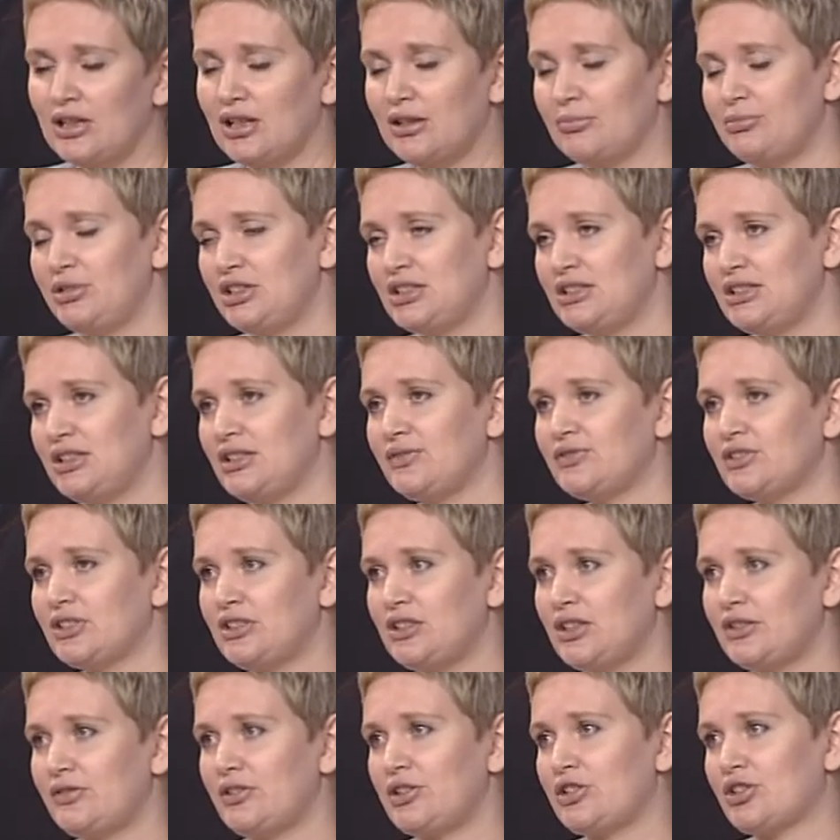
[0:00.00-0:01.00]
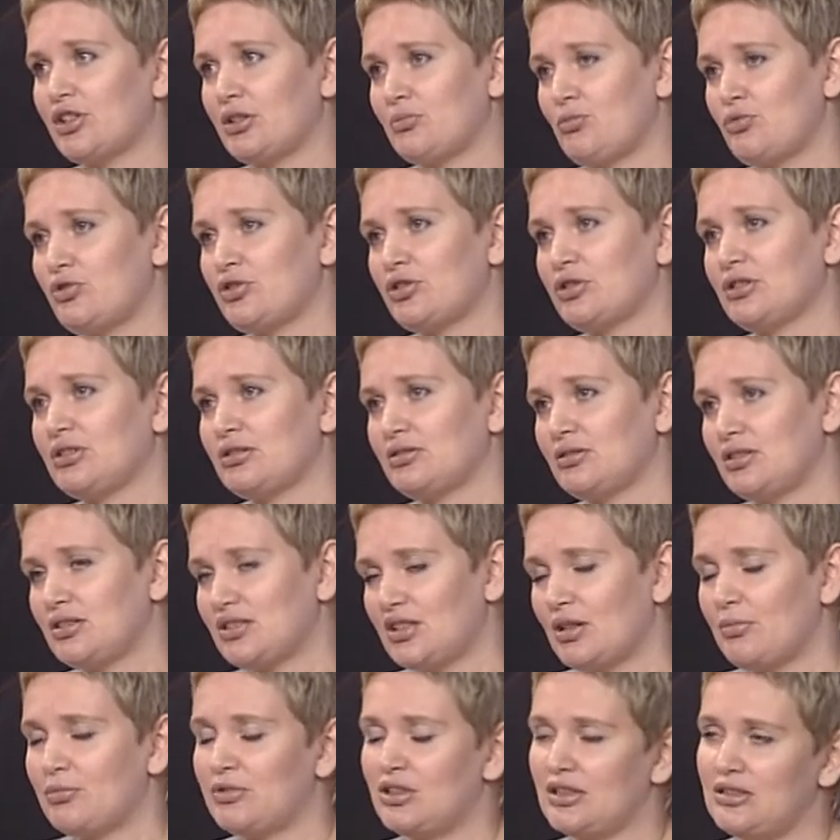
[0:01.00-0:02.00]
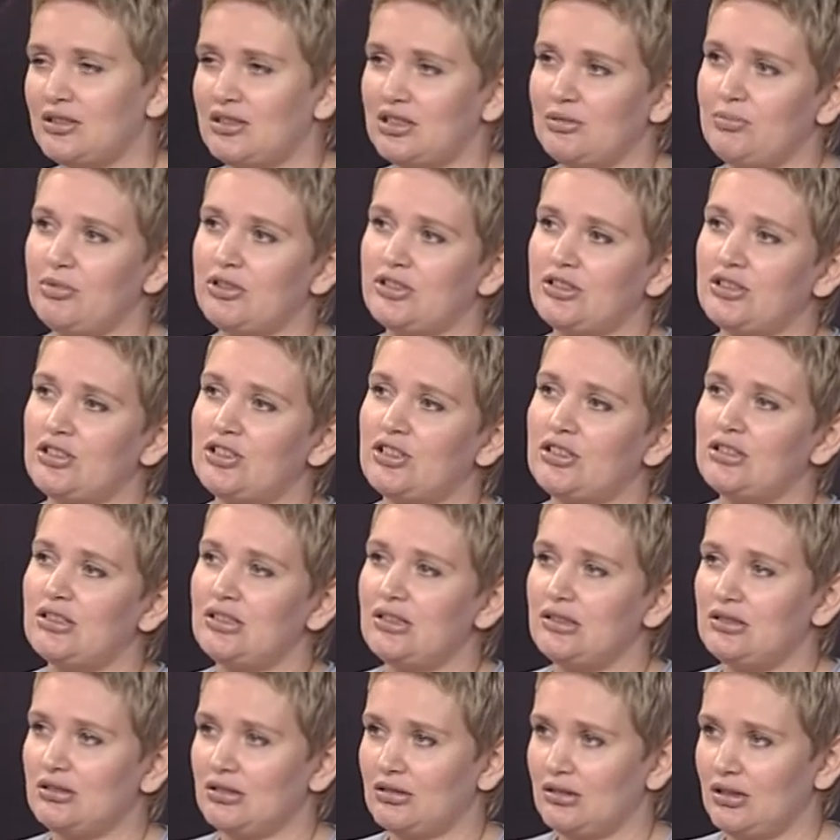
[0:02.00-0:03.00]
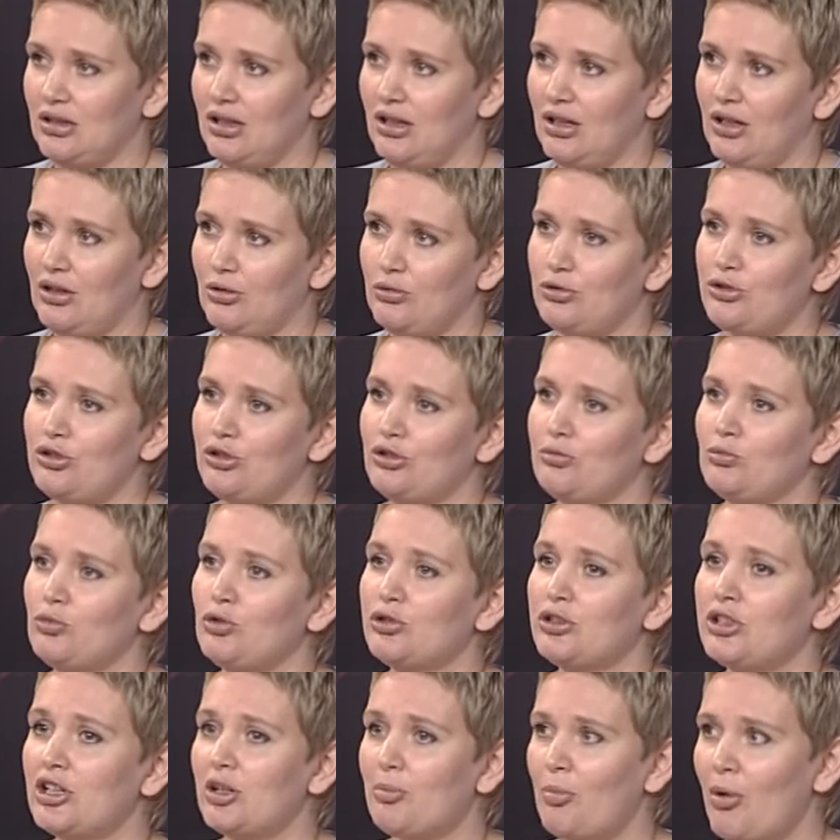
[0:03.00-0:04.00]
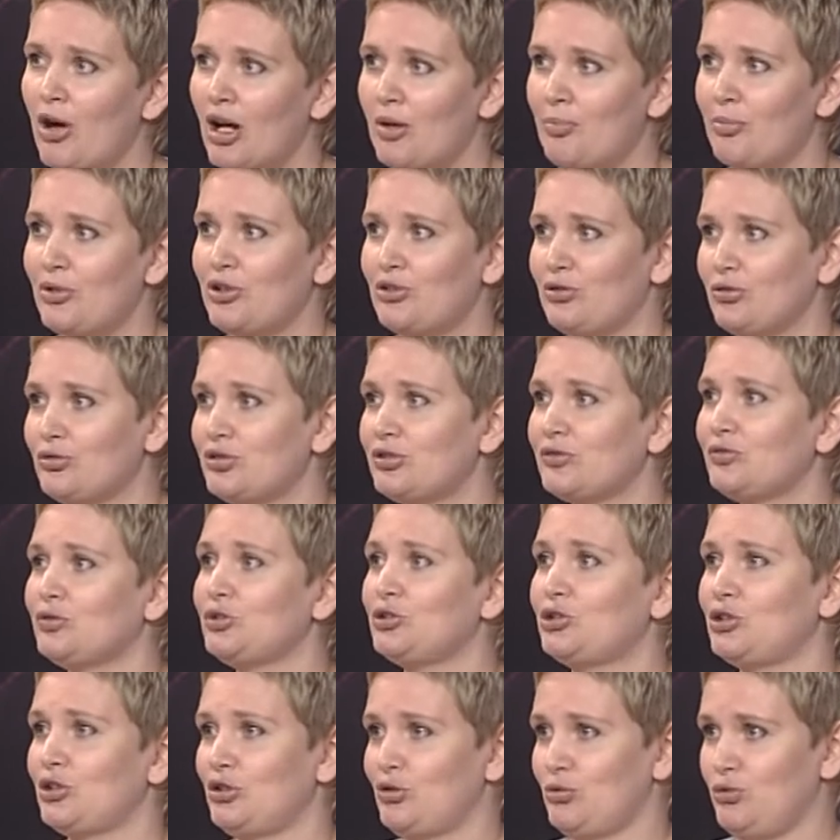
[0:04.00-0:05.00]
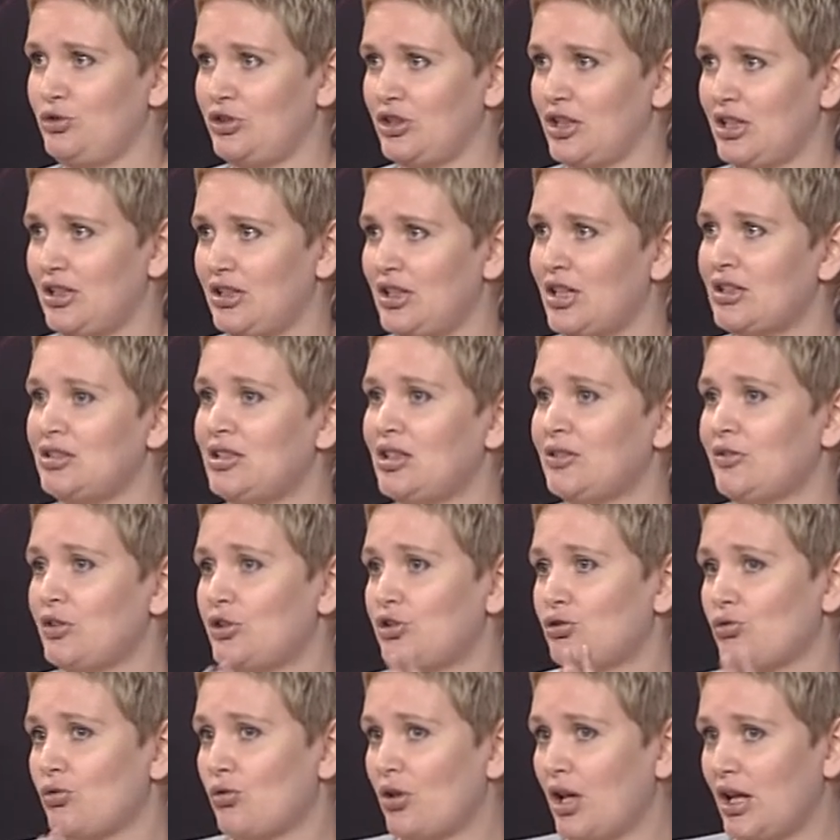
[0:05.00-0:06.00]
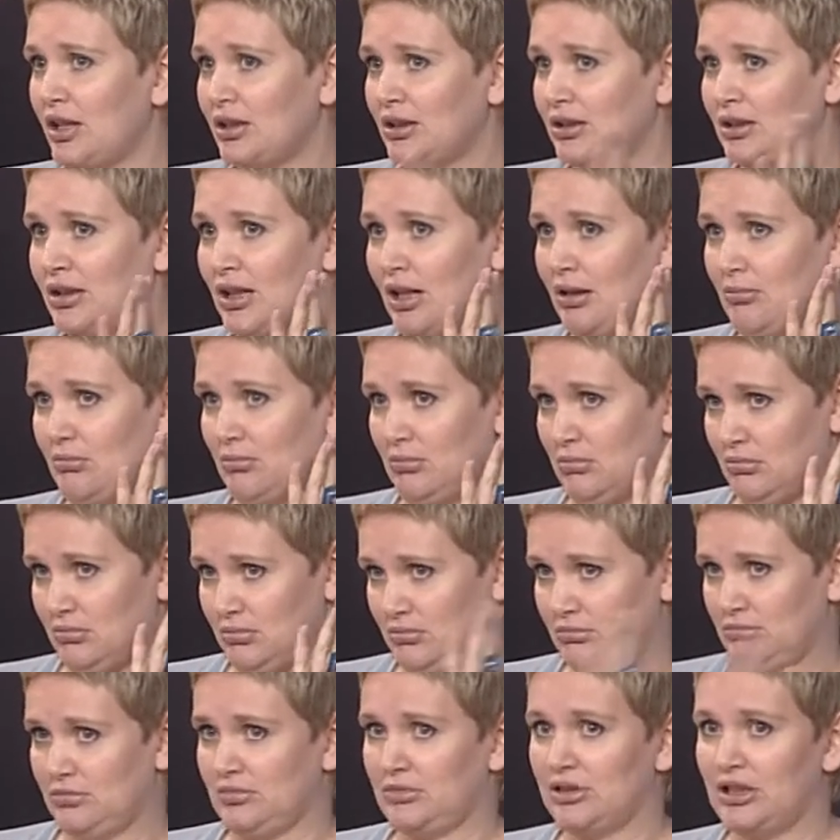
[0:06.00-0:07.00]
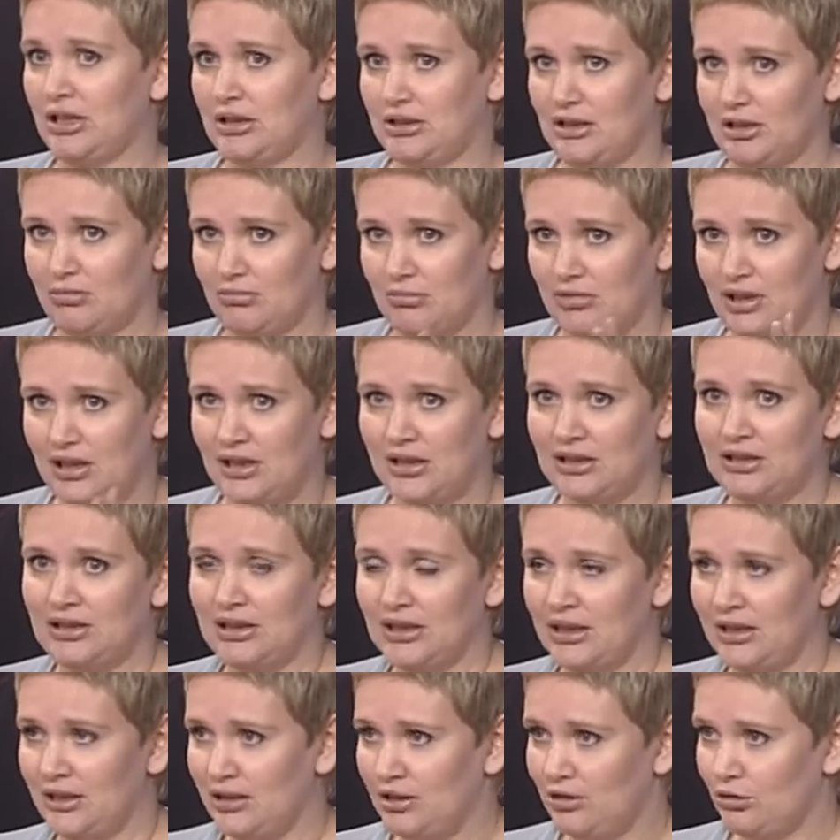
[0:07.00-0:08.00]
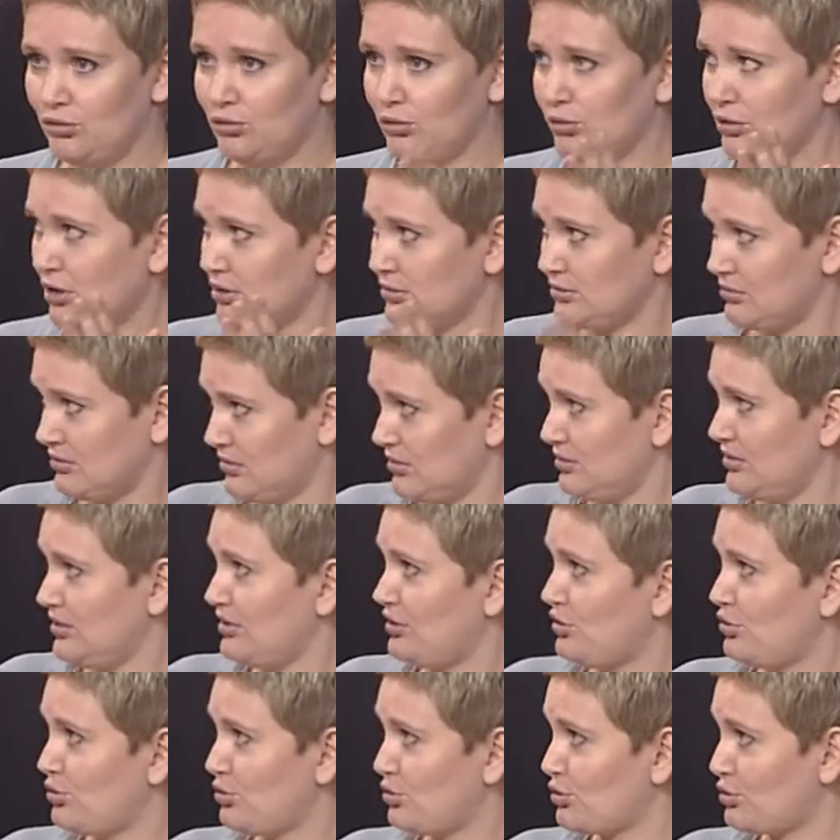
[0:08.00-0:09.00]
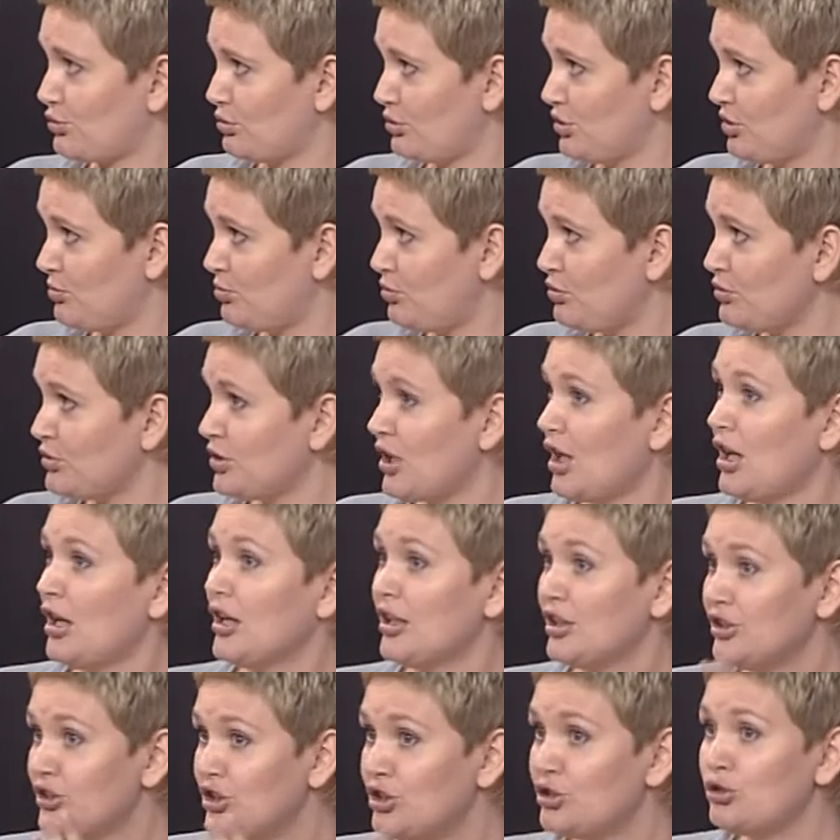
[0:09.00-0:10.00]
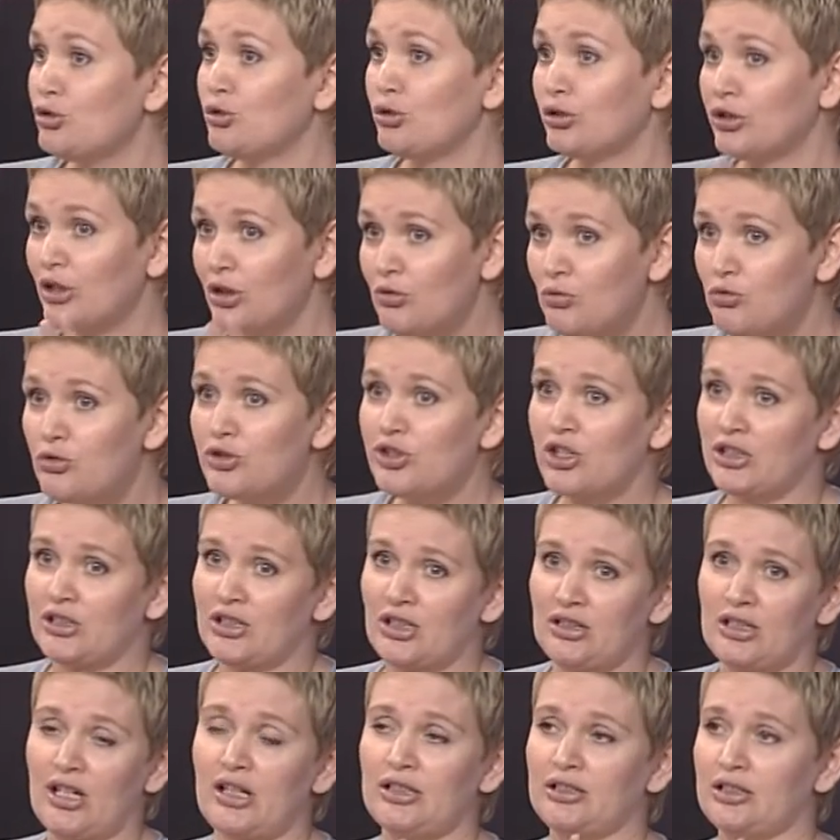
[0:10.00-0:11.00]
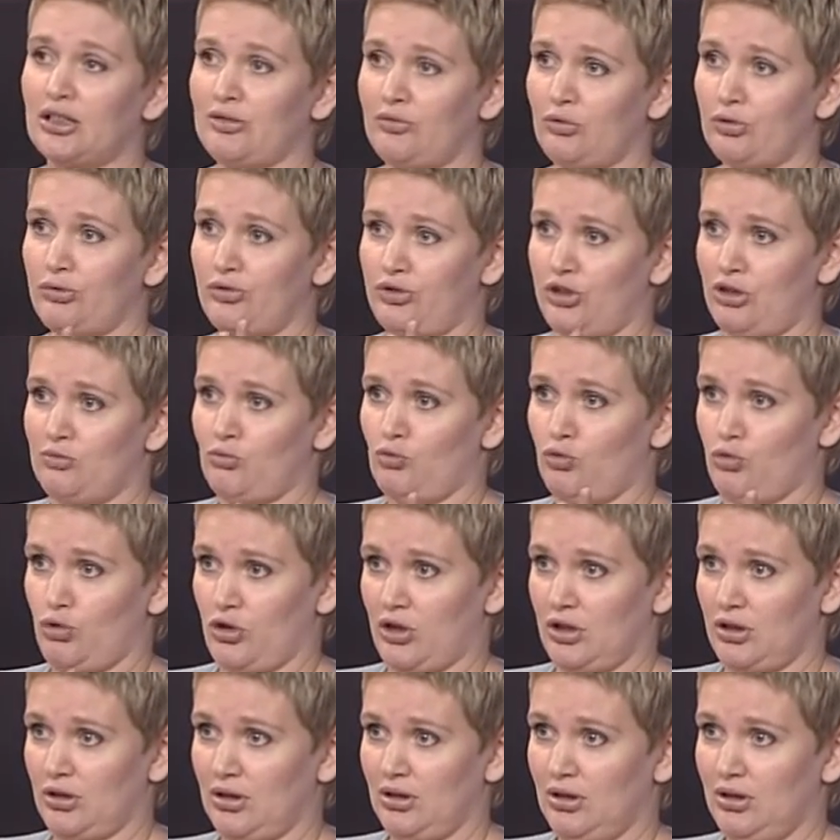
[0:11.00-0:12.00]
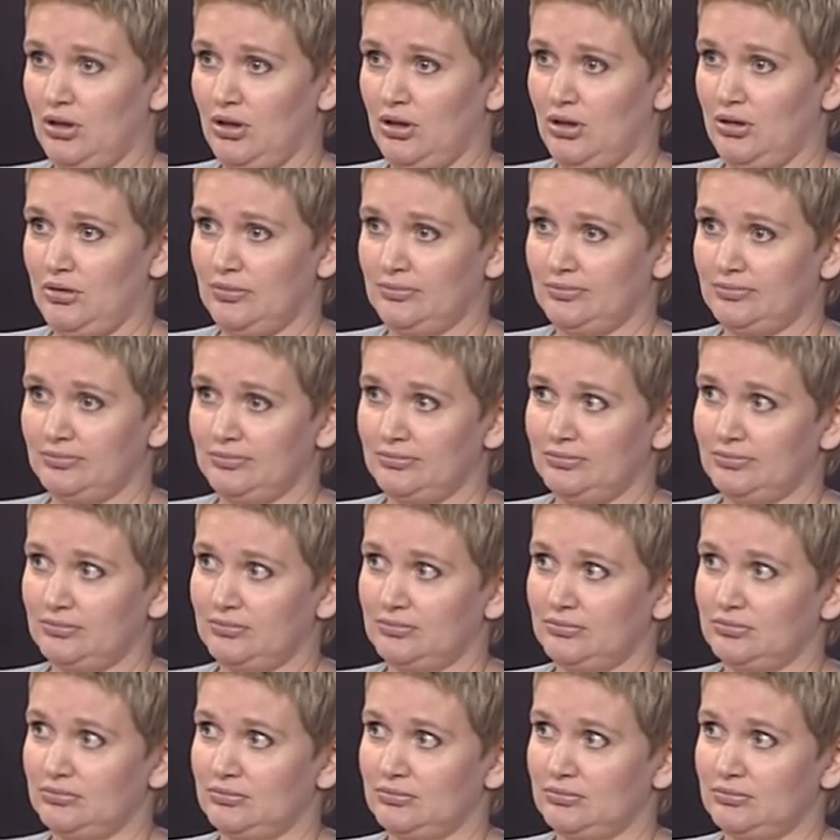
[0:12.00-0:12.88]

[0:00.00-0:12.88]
объективно девочка может на самом деле себя защитить. Очень у многих па присутствует иллюзия. Я девочку отдам на там карате, айкидо, еще что-нибудь, ее научат, она оторвет все уши. И станет